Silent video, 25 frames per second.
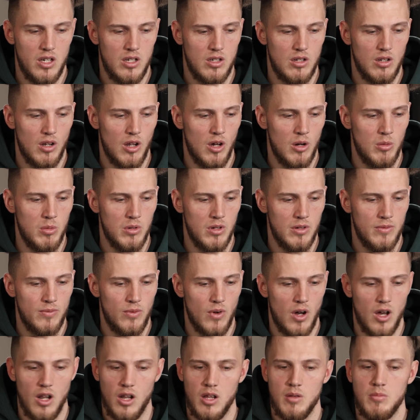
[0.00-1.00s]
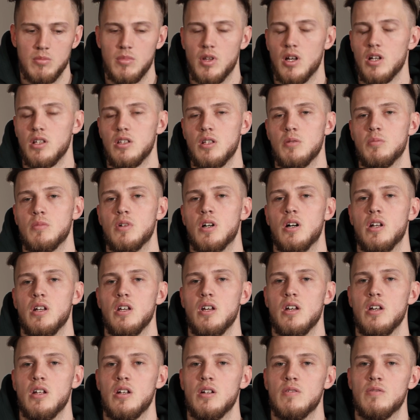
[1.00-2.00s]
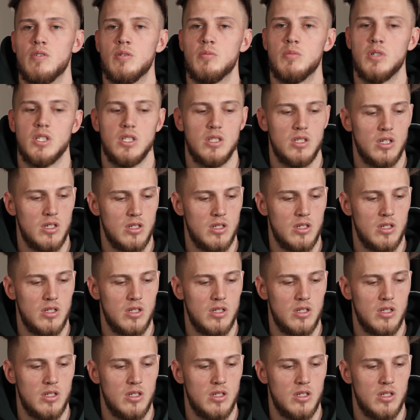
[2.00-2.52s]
ich glaube vor allem nach der Karriere, wenn man